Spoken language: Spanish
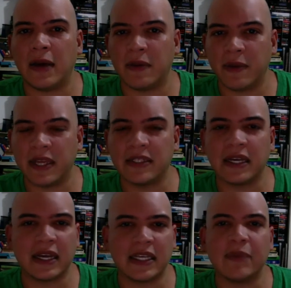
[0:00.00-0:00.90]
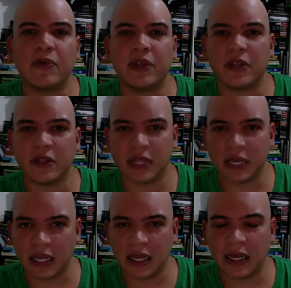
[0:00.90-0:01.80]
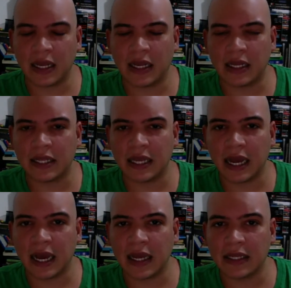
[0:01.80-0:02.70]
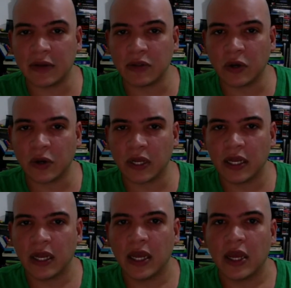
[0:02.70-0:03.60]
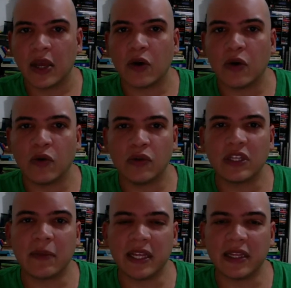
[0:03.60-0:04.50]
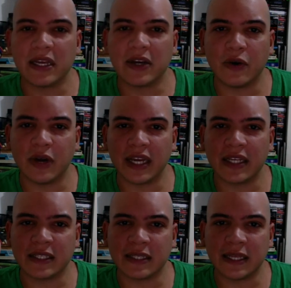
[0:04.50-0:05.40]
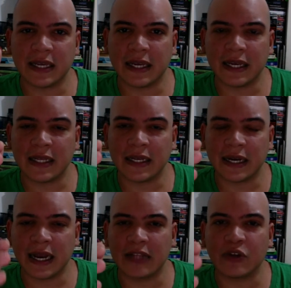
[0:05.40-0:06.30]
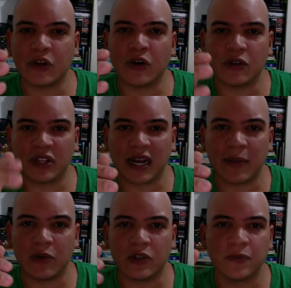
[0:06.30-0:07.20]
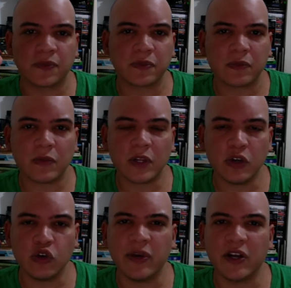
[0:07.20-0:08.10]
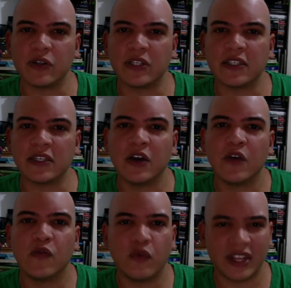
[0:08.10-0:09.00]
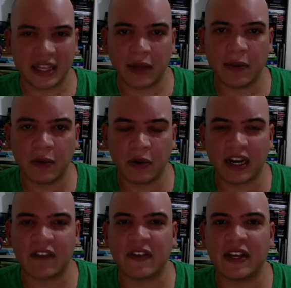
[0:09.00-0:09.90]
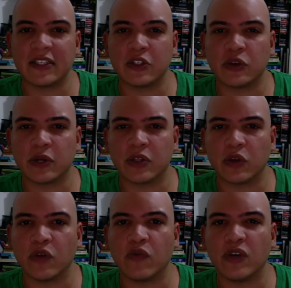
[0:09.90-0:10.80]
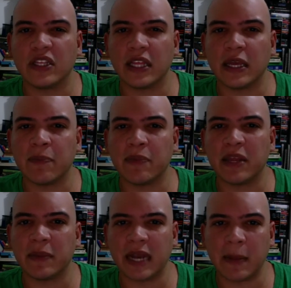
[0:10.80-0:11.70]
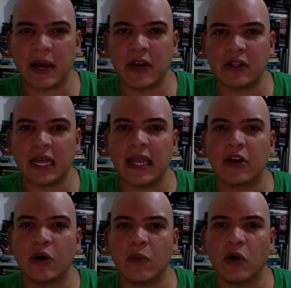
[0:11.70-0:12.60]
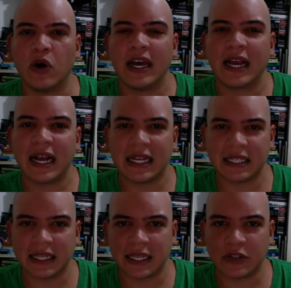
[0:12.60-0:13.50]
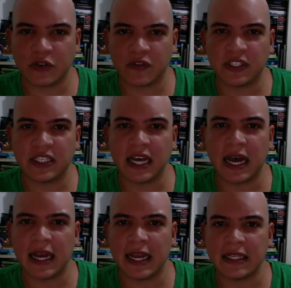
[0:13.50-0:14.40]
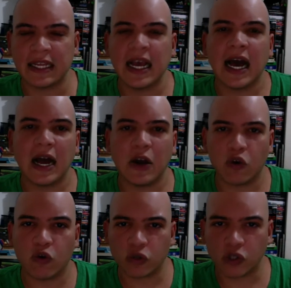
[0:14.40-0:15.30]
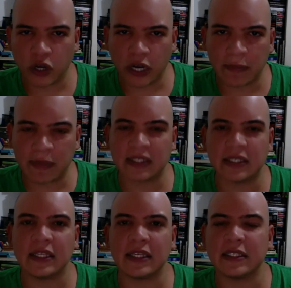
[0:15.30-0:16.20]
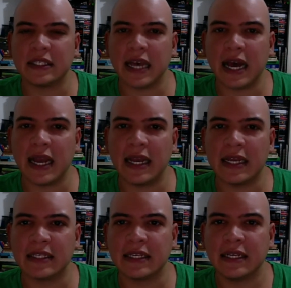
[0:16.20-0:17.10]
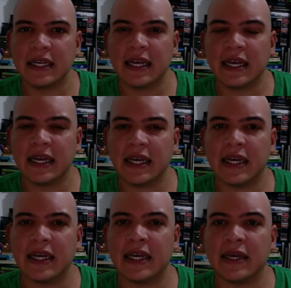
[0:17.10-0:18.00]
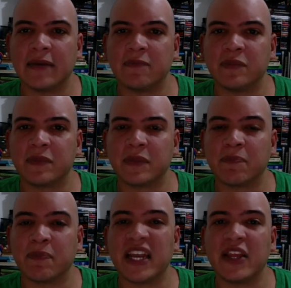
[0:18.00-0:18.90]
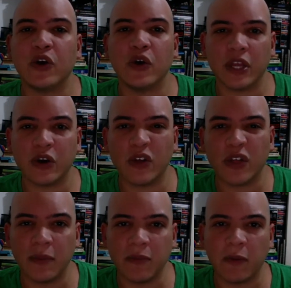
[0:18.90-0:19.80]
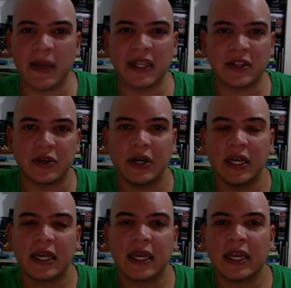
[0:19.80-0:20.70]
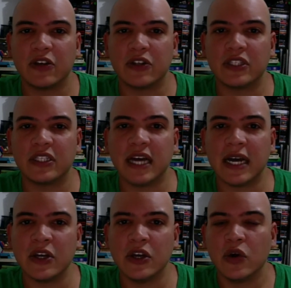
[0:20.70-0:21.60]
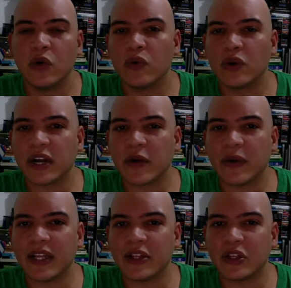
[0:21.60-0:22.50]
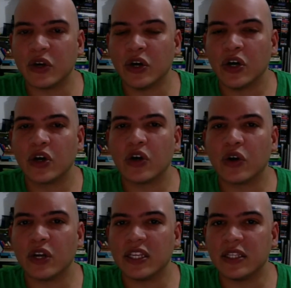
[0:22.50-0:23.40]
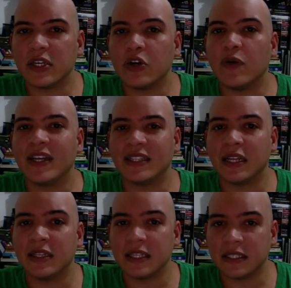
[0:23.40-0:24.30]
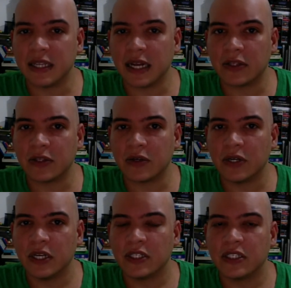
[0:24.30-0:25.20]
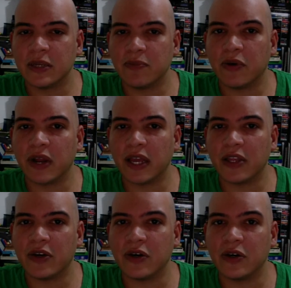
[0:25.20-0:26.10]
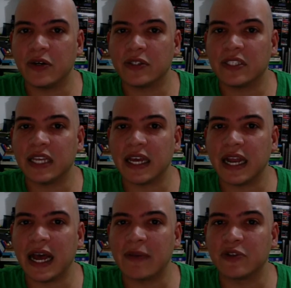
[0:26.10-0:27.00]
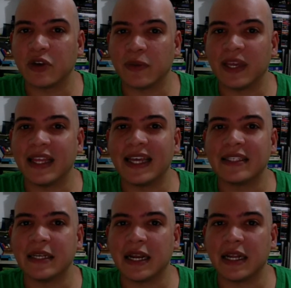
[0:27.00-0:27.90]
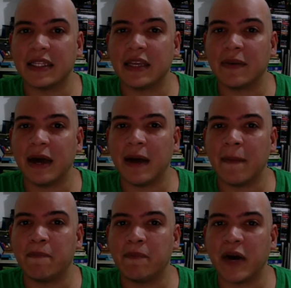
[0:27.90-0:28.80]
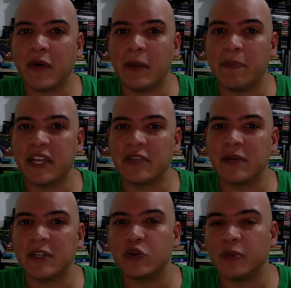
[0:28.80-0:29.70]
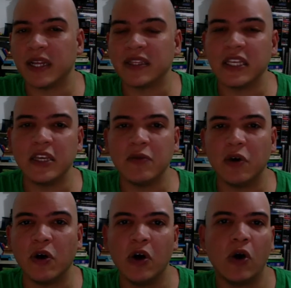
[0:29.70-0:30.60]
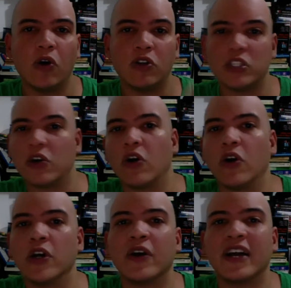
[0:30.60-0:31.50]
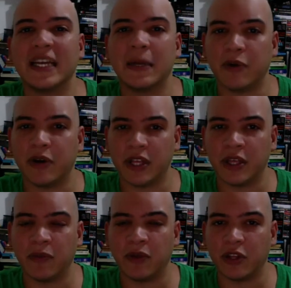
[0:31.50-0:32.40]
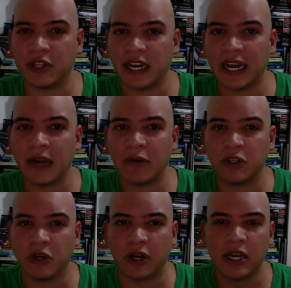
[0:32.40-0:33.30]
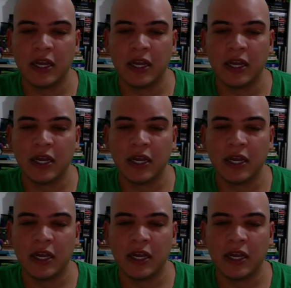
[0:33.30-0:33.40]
vivencias que haya podido tener eh, este, este autor, conjuntamente con este relato encontramos numerosas fuentes bibliográficas y sobre todo fuentes de primera mano, tales como gacetas oficiales, alocuciones presidenciales, eh, periódicos del momento, que nos dan un recuento cronístico bastante exacto, sin por ello ser absorbida esa narrativa bajo el prisma subjetivo o psicológico que haya podido tener el autor.